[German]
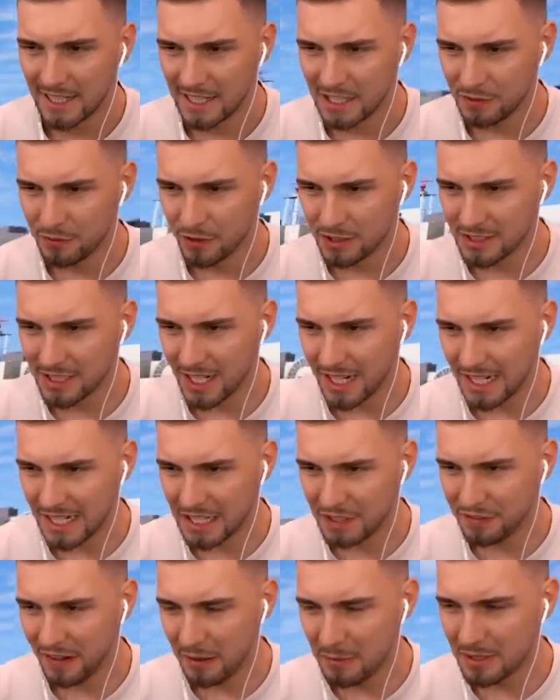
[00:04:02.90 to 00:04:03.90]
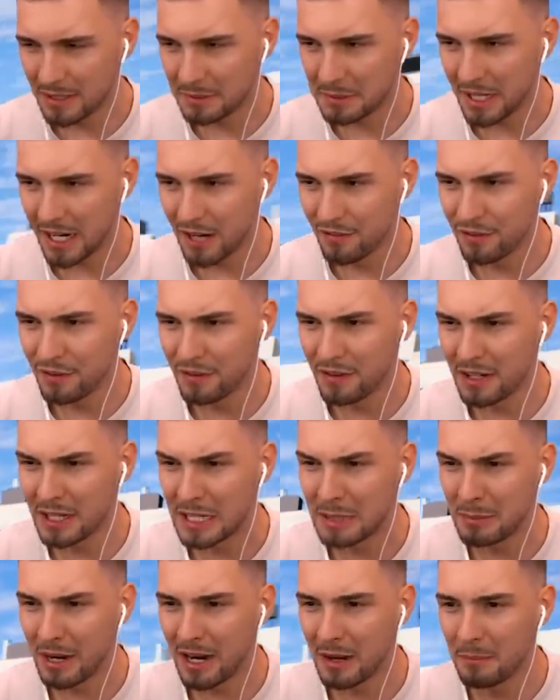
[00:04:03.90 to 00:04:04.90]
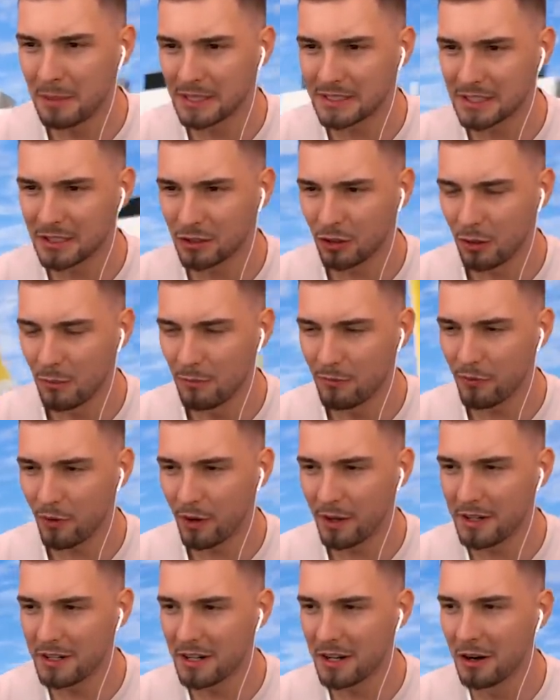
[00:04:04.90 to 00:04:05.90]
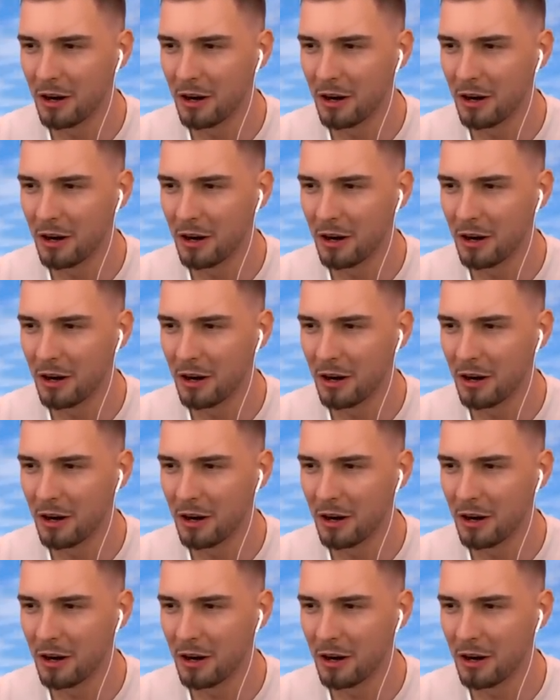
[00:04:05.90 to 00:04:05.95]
Ich würde sagen, ich fahre mit dem Teil auf jeden Fall hier mal ein bisschen rum, Freunde.